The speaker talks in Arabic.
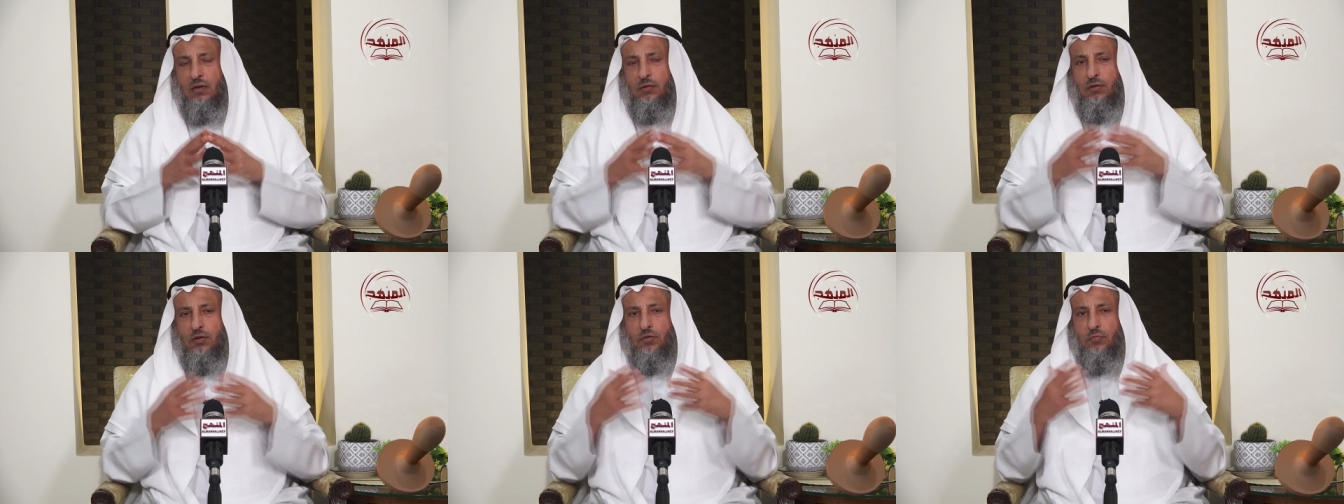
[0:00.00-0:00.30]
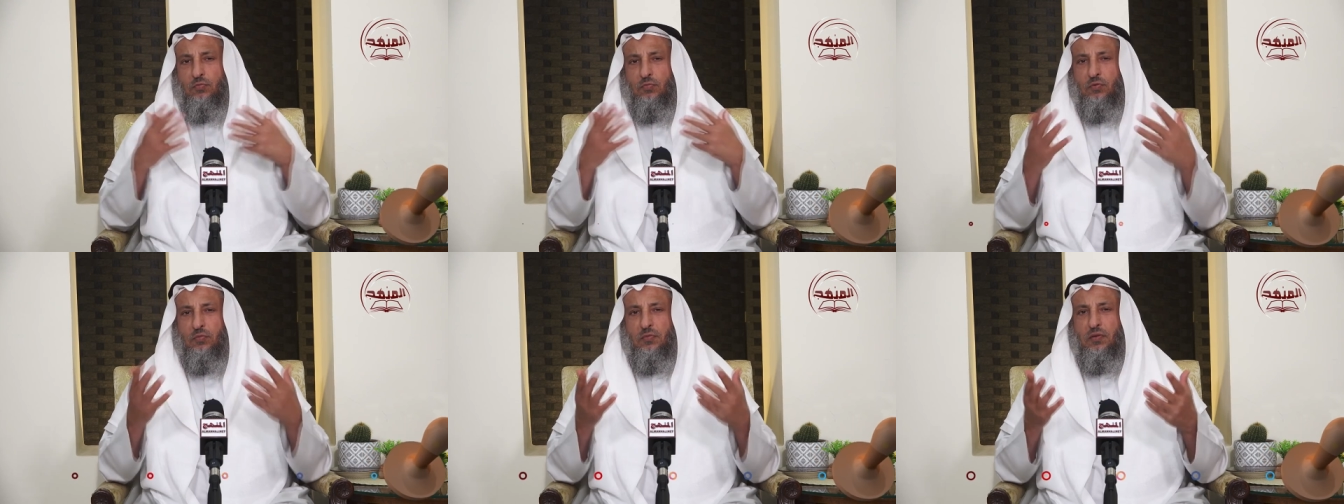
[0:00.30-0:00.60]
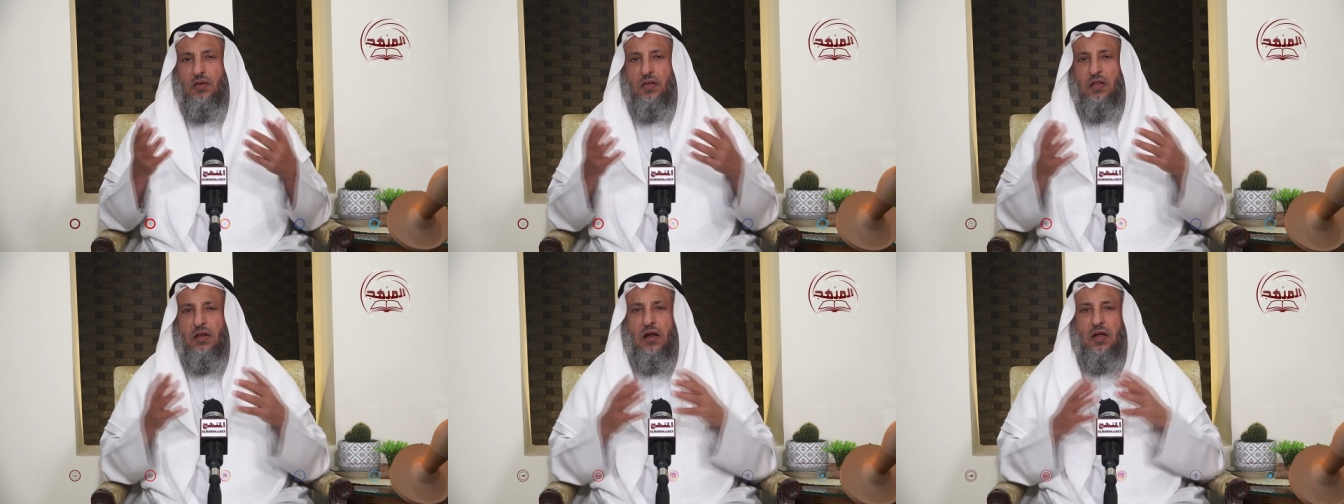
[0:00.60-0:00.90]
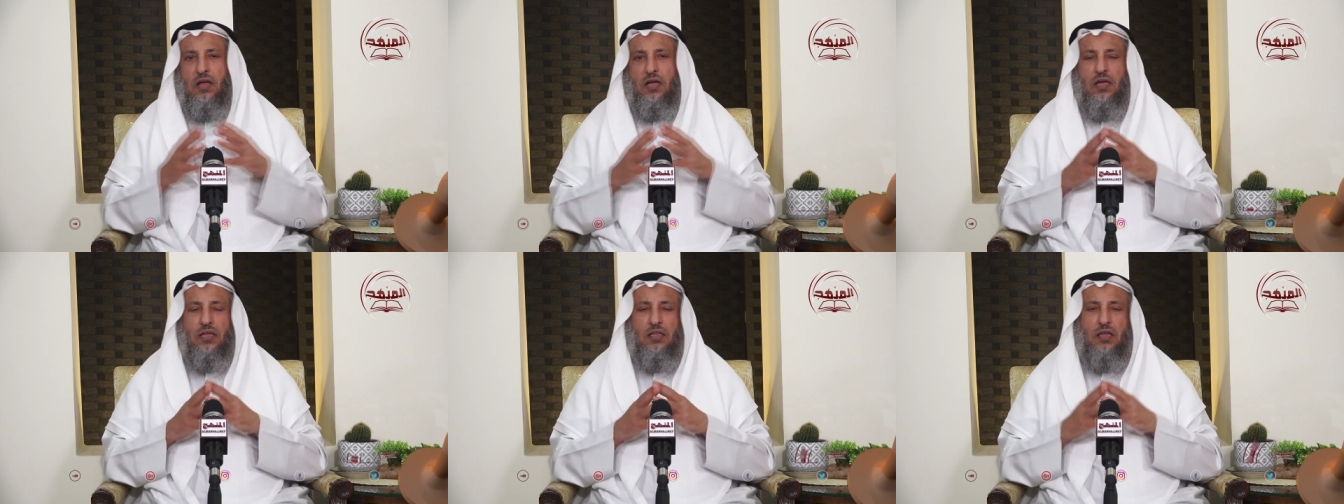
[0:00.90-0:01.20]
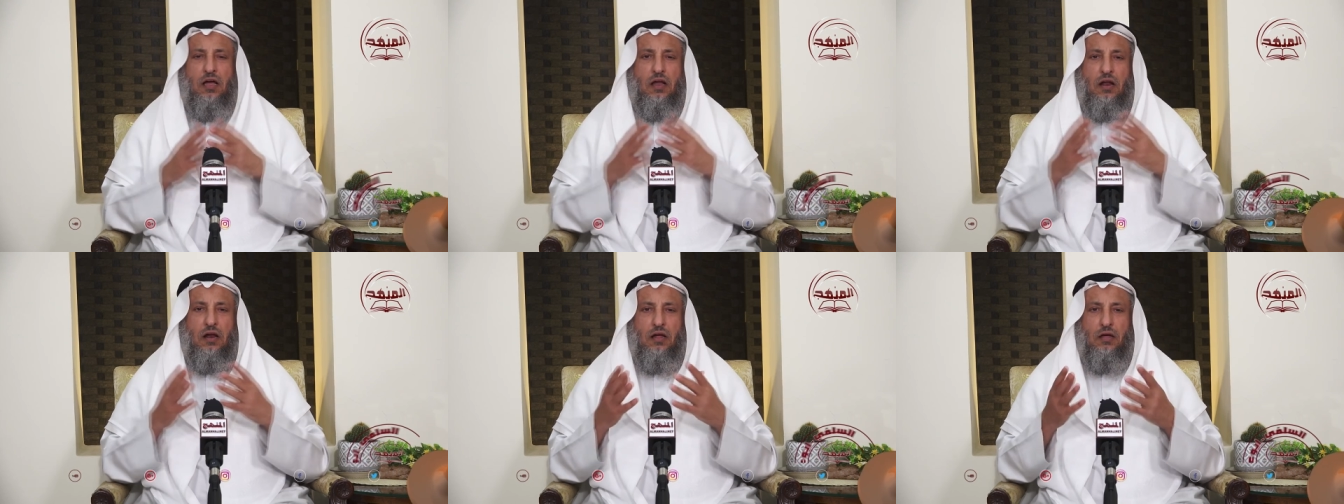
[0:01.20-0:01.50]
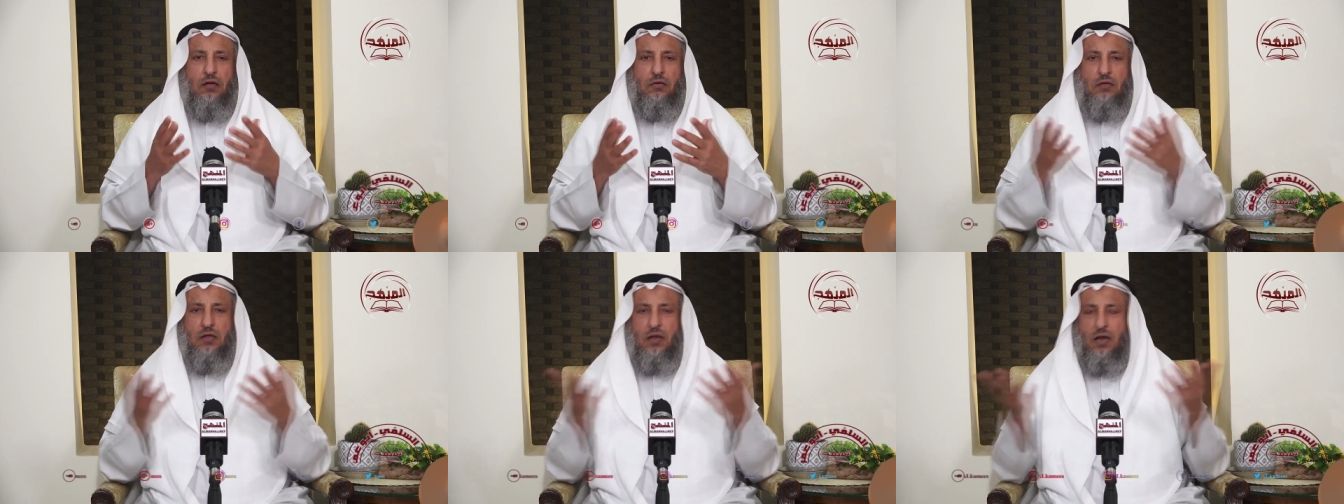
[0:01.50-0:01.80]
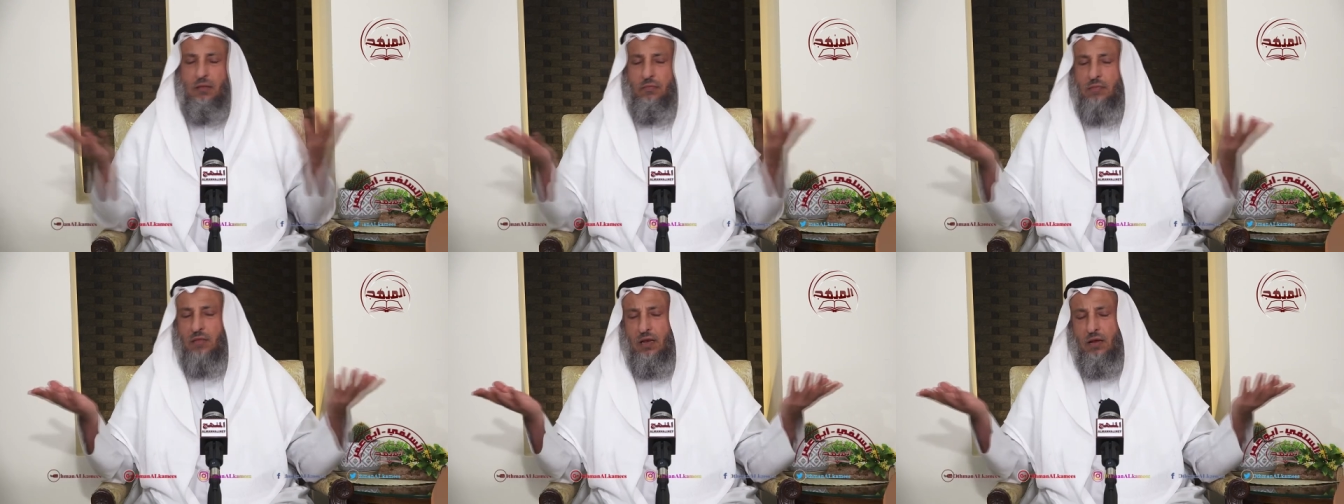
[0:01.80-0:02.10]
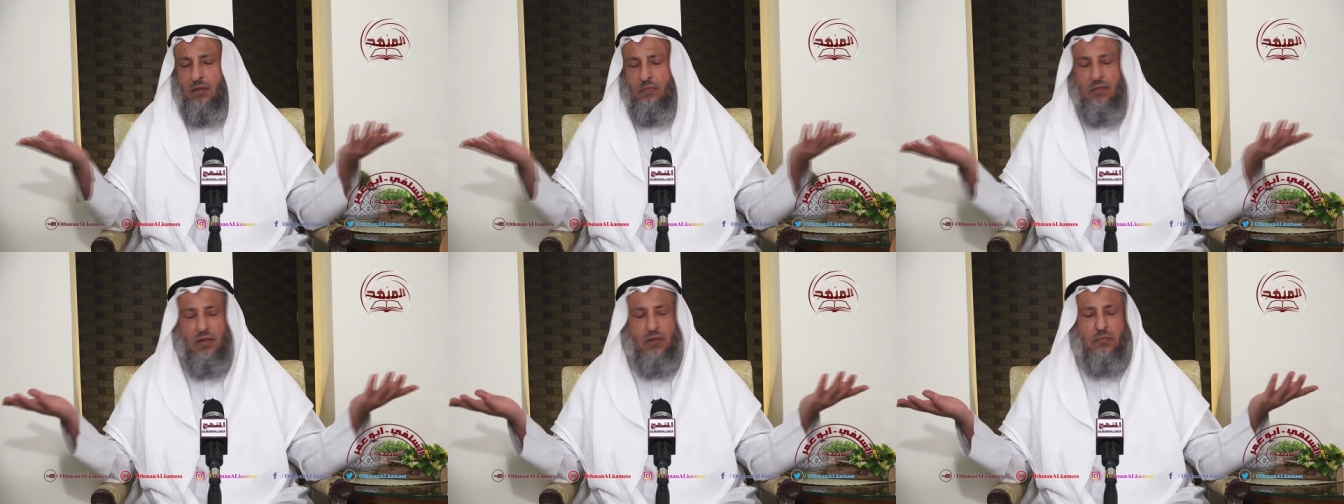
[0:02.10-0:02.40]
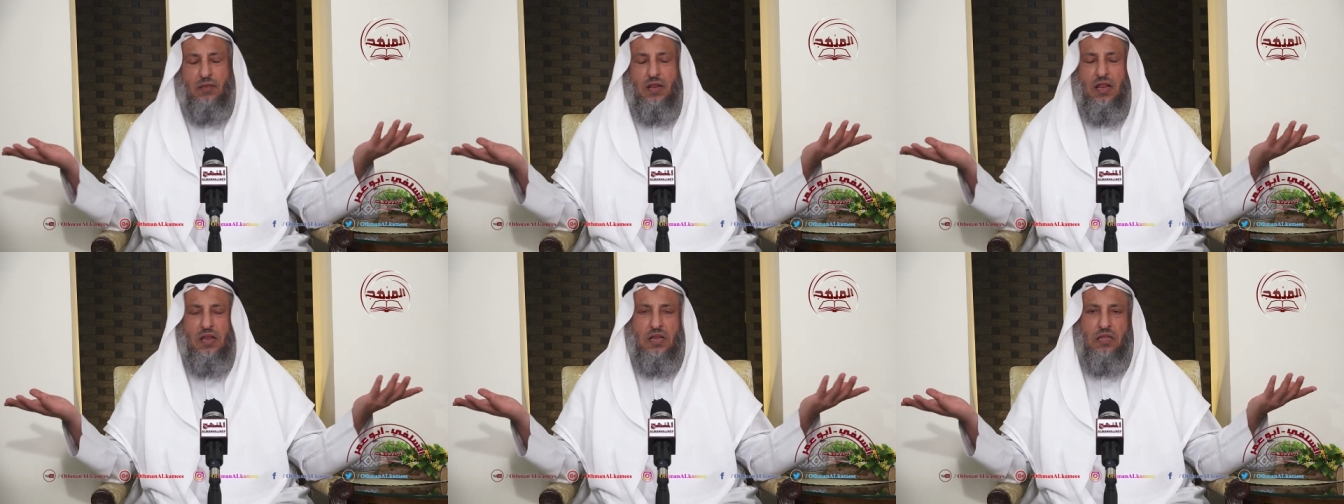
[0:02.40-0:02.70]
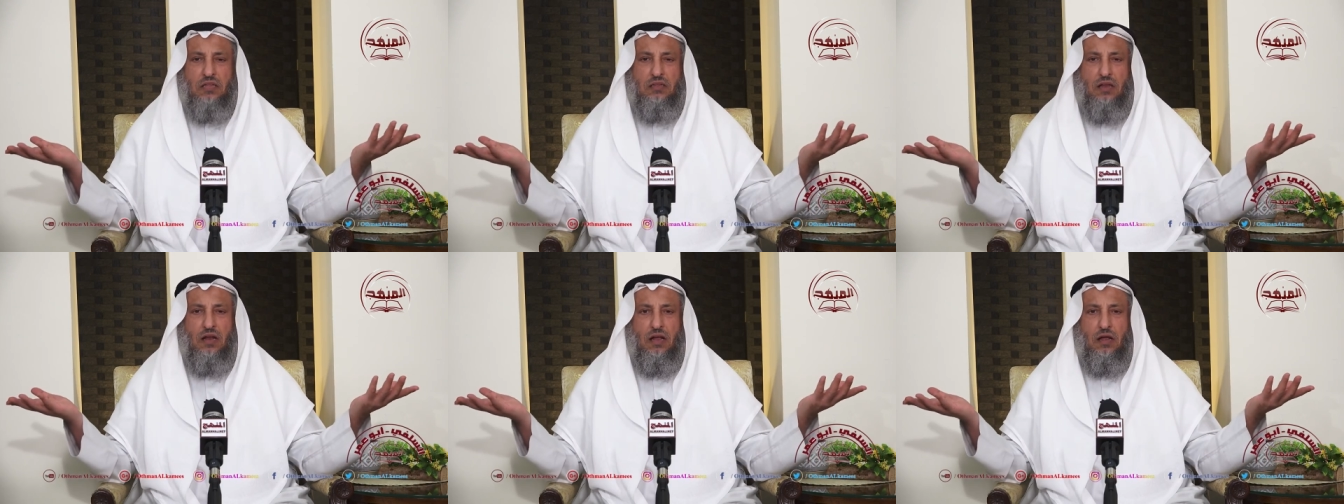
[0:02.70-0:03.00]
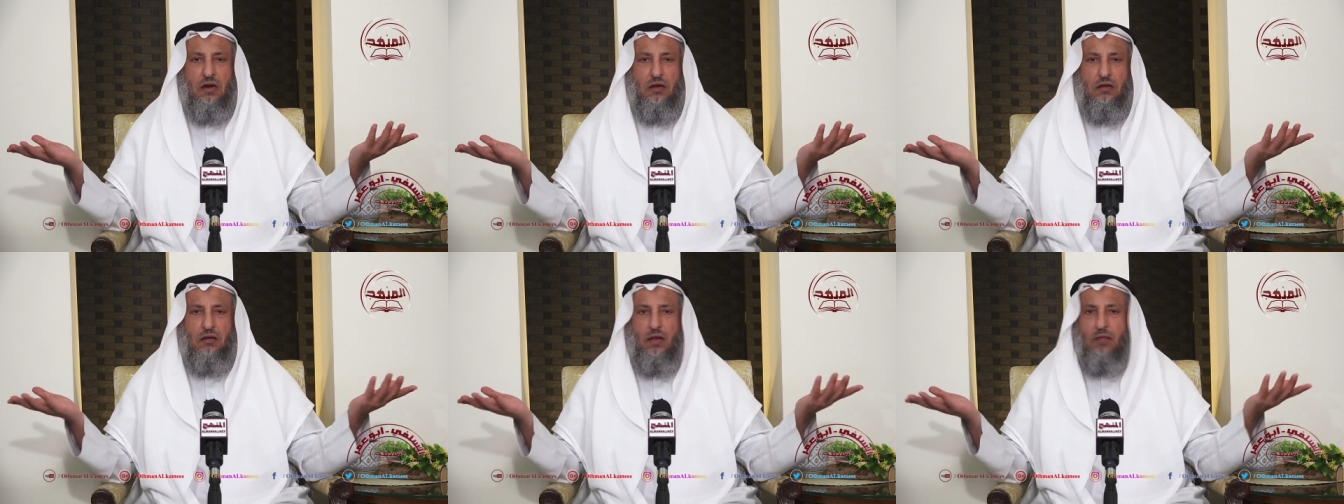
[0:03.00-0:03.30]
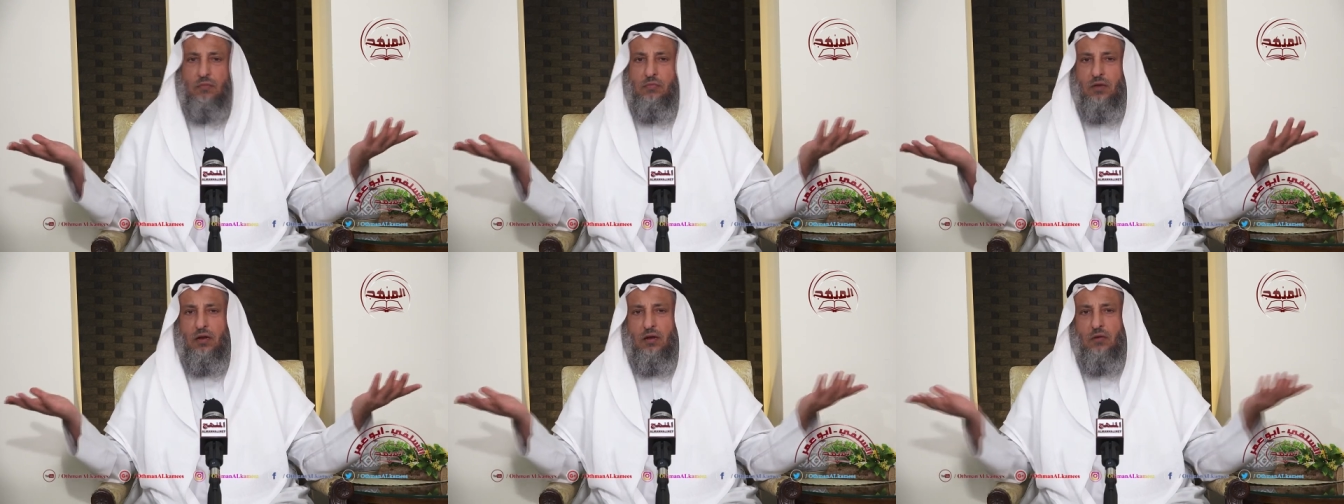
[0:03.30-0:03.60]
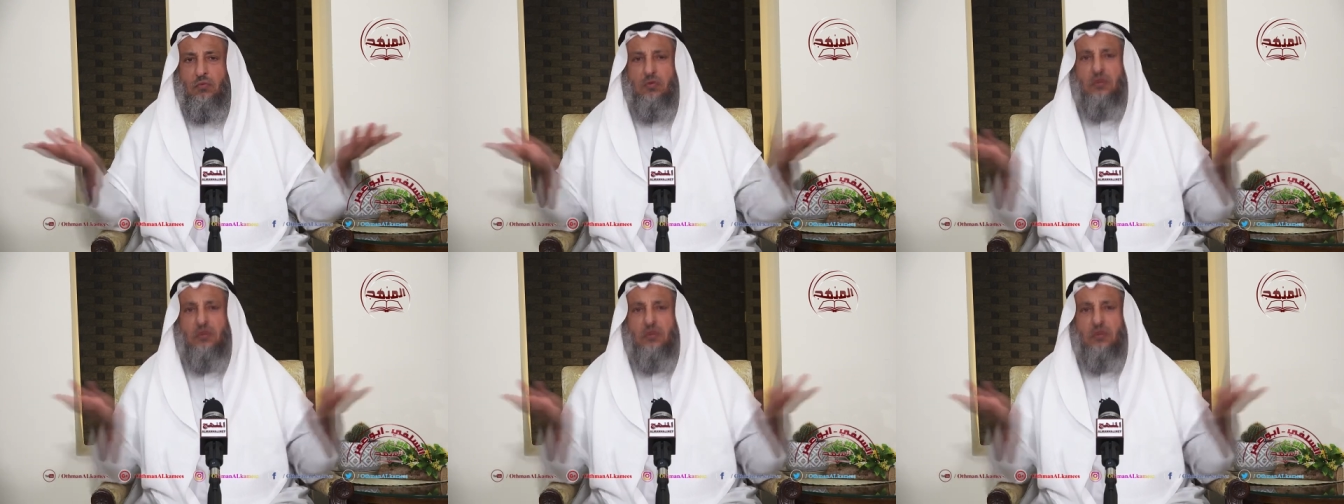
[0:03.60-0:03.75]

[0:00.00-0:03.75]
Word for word: انه يشمون مني رائحه عرق او الحمد لله من اين ياتي العرق الحمد لله